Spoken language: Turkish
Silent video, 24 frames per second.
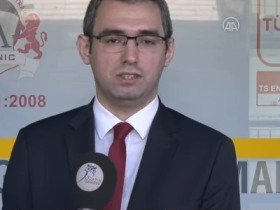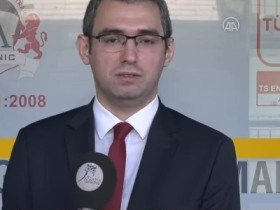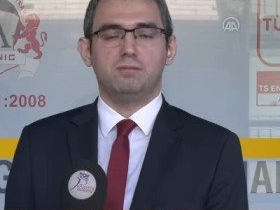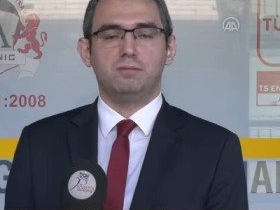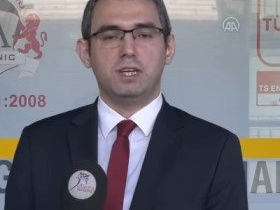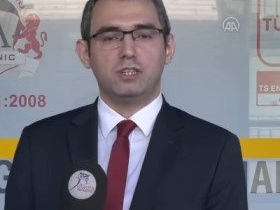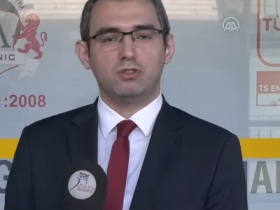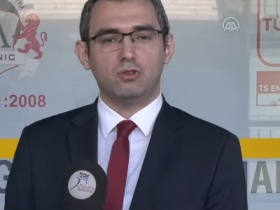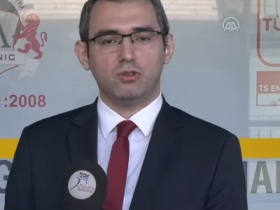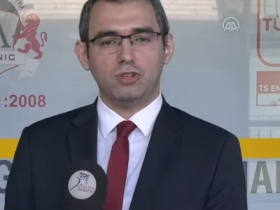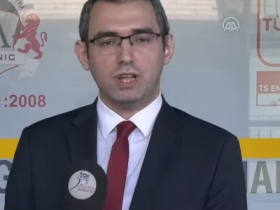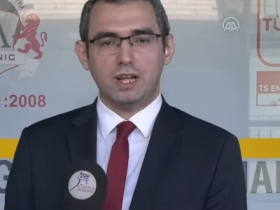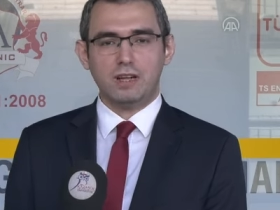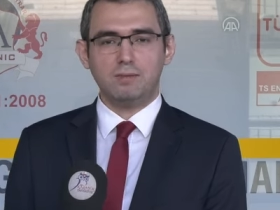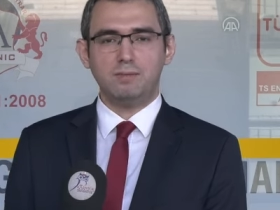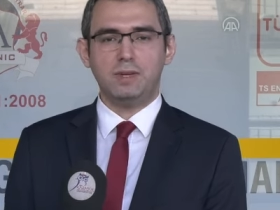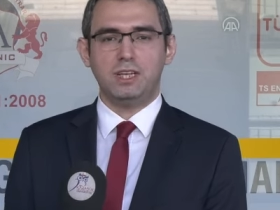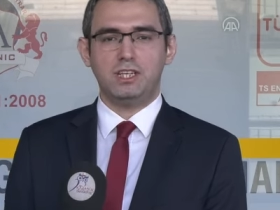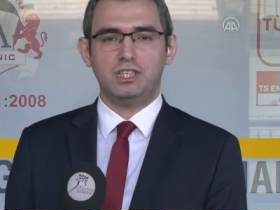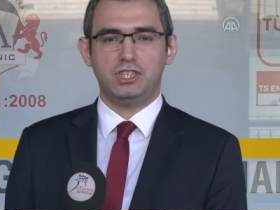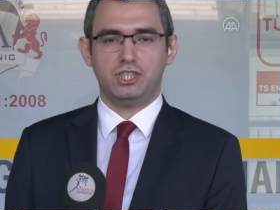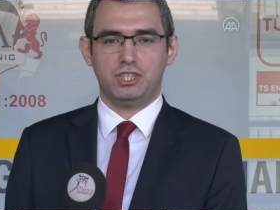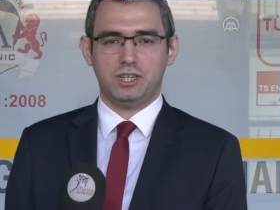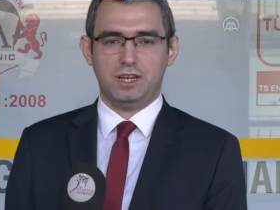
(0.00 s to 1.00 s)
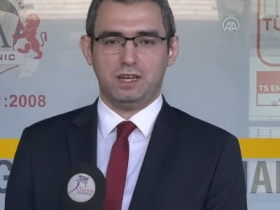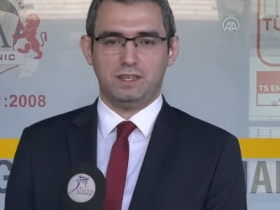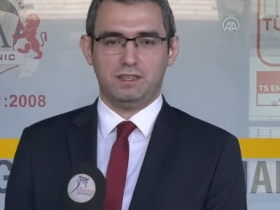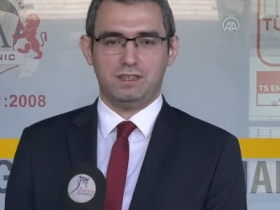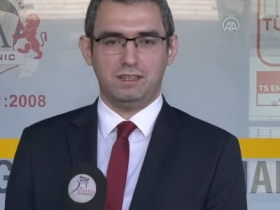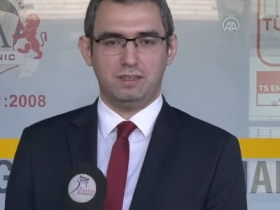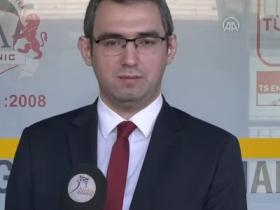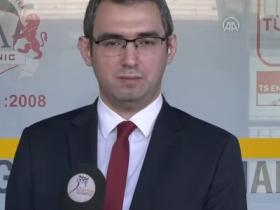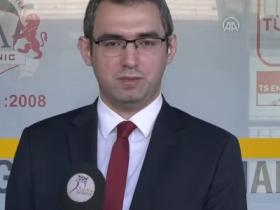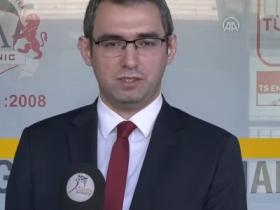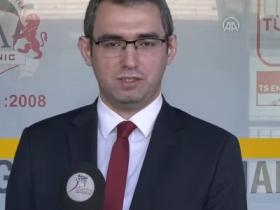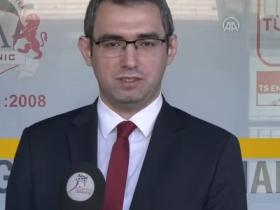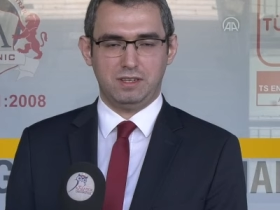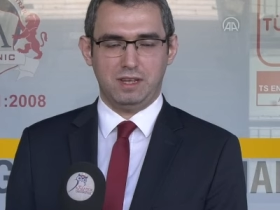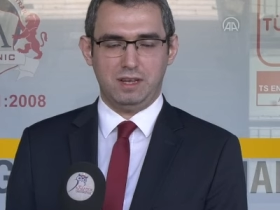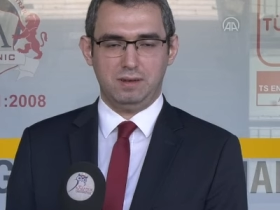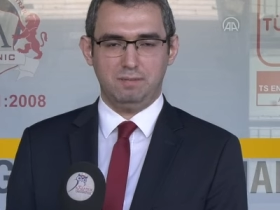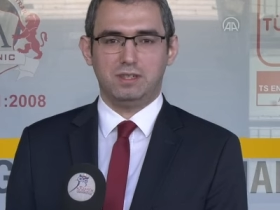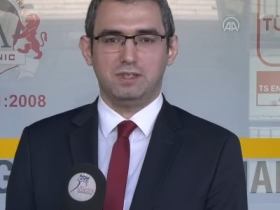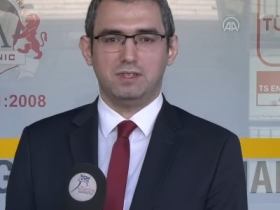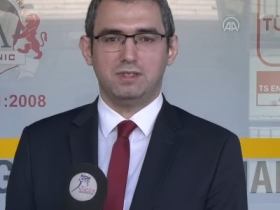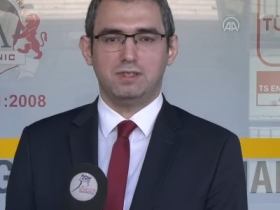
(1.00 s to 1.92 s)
Betonarme inşaatlarımızda